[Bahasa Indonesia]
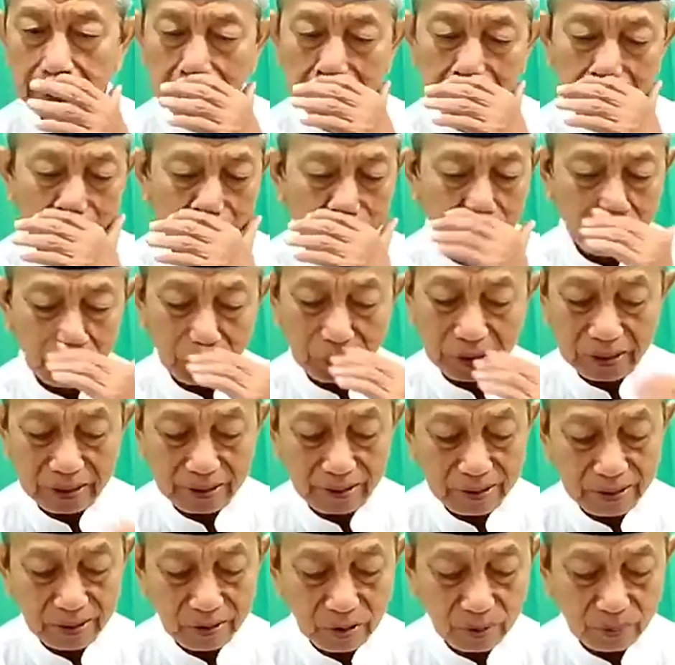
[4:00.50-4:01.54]
eh, napa
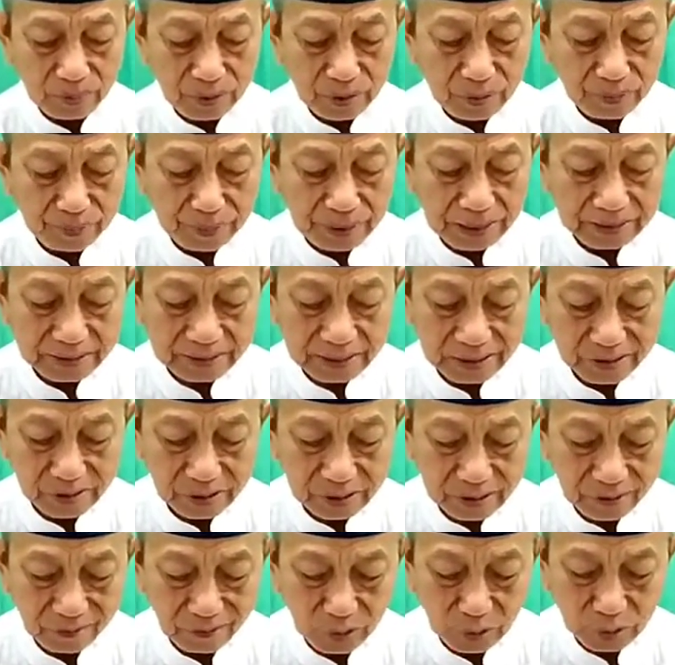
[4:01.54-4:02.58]
nggih napa batal
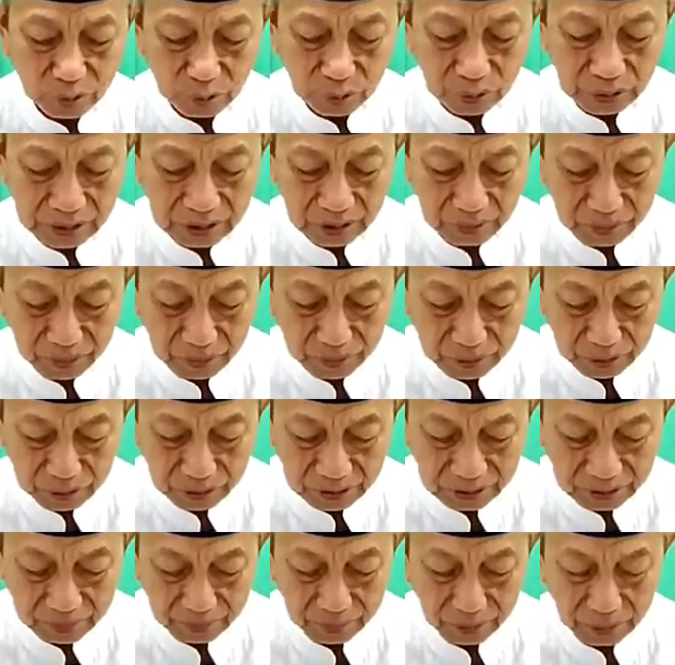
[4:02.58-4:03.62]
wudune napa
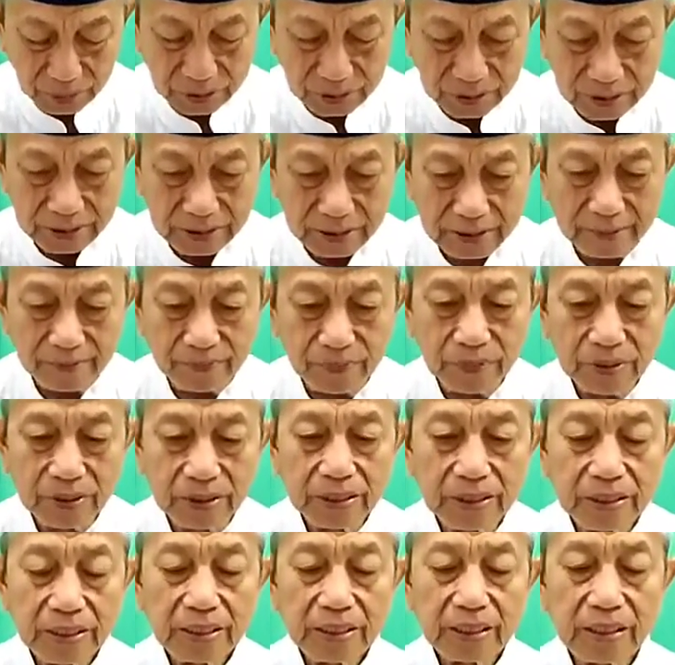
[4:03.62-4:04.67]
mboten mboten
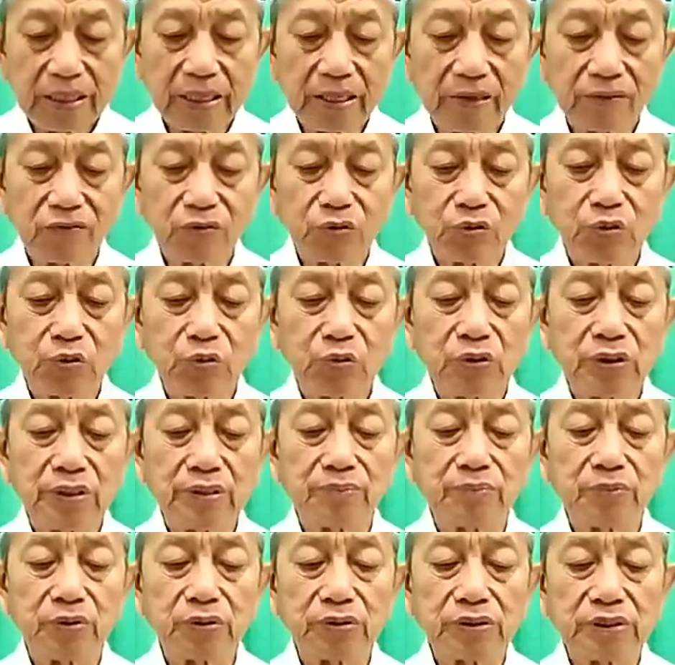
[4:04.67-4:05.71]
nek wudune
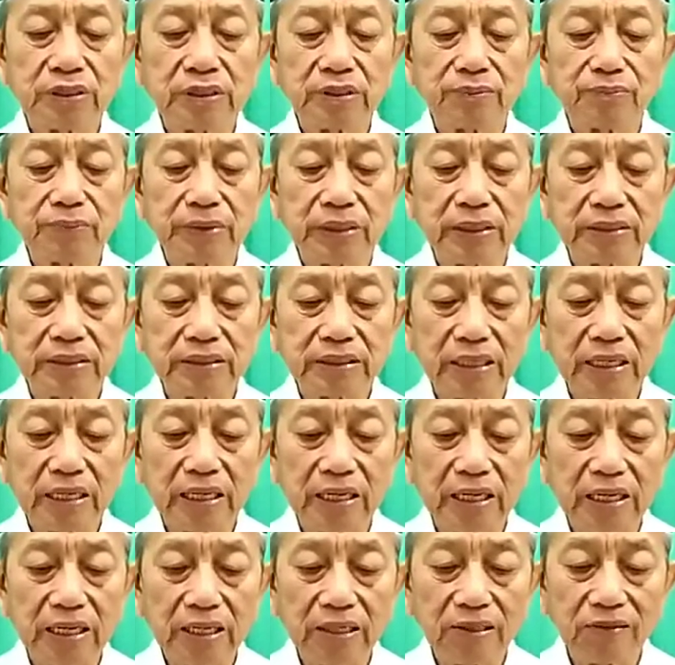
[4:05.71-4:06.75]
mboten
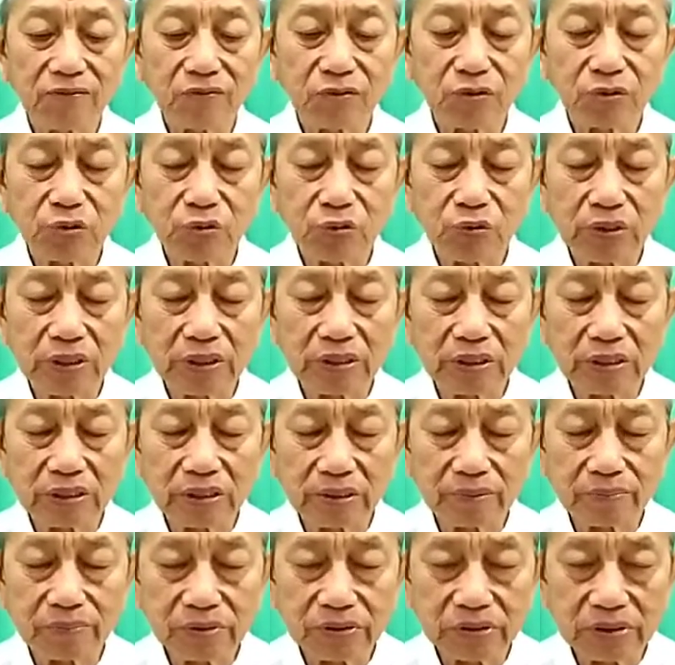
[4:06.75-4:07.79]
batal wudune
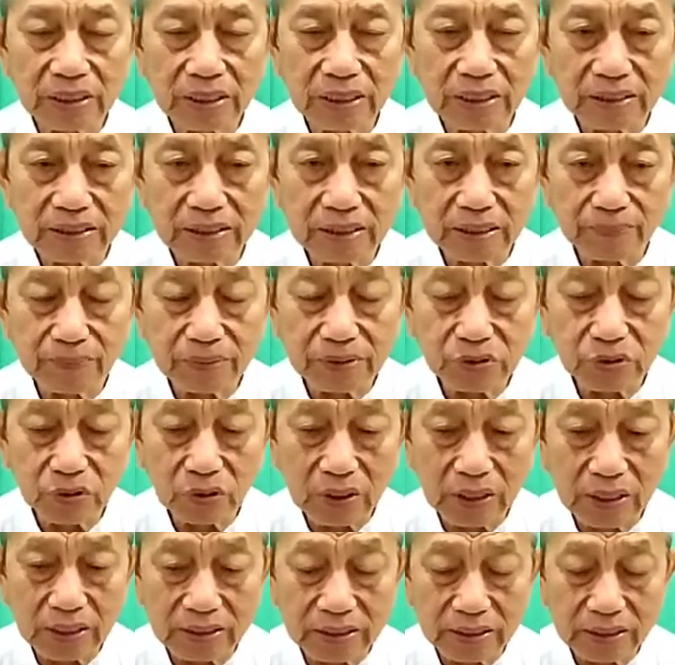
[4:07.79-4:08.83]
tetep sah tapi
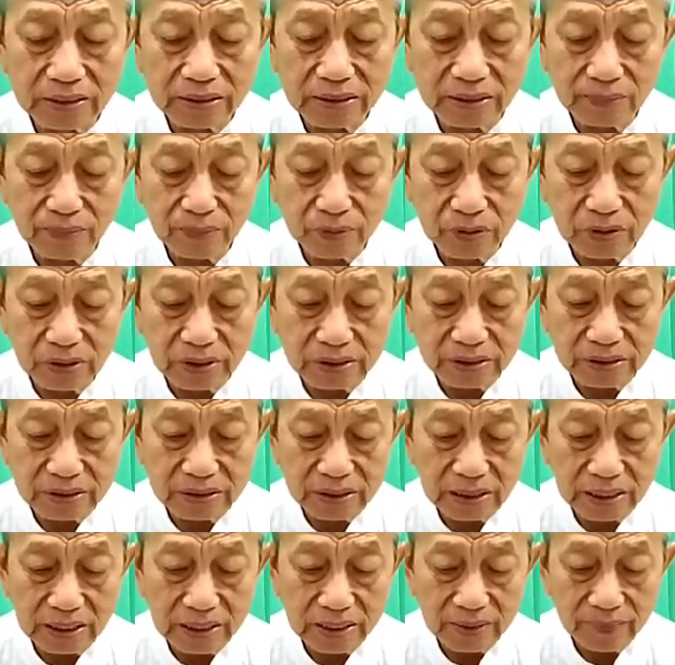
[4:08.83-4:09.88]
solatnya sing mboten
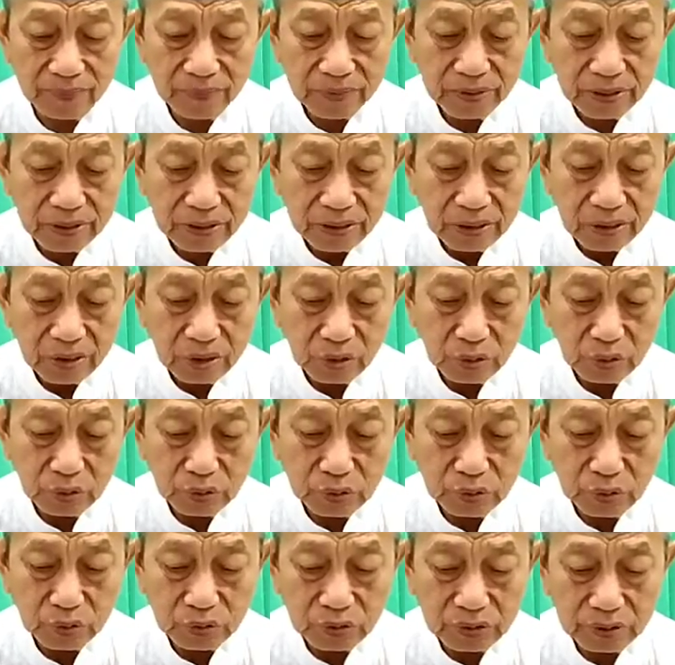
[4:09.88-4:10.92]
sah
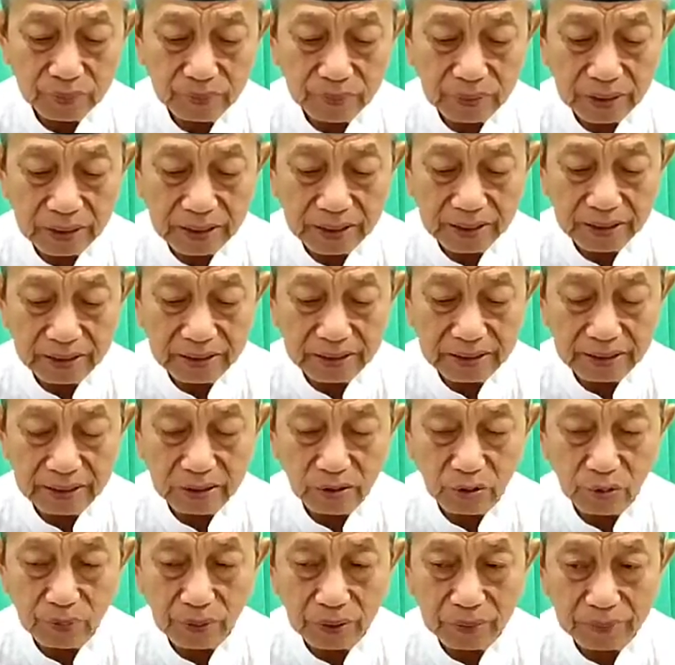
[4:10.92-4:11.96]
kudu dibaleni
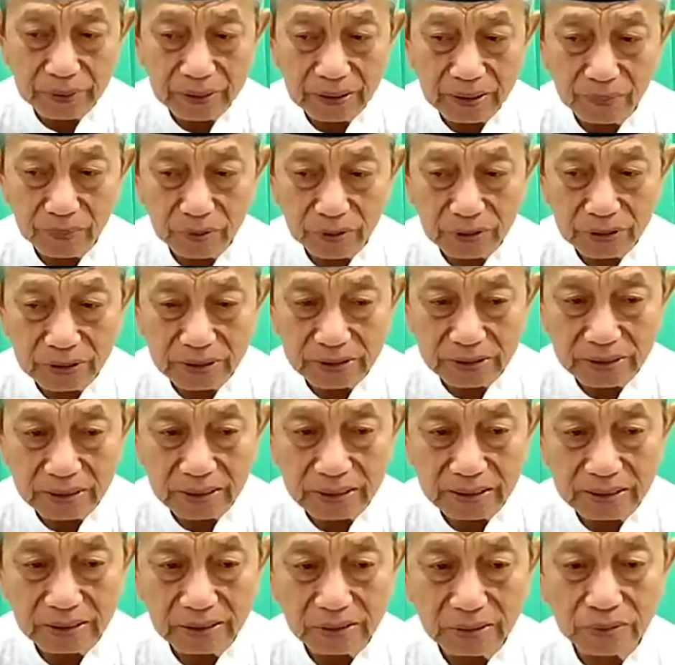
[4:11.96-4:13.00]
upamine boten sah
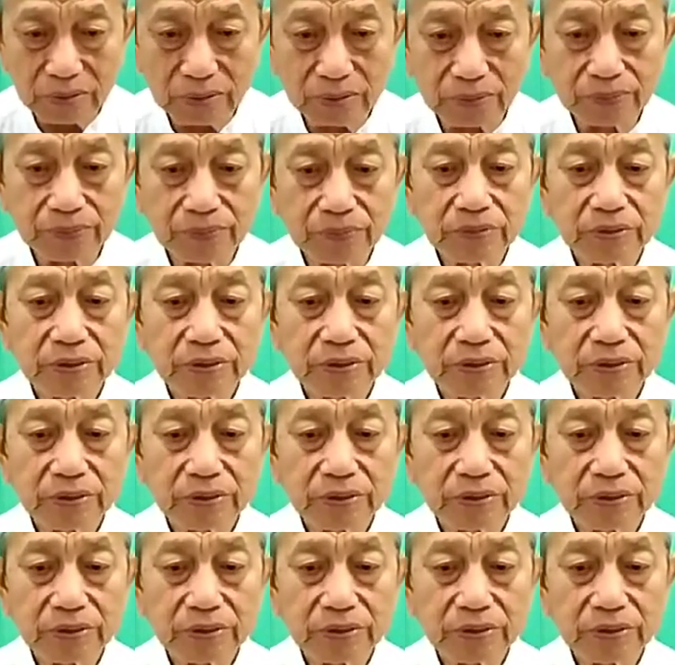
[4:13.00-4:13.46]
niku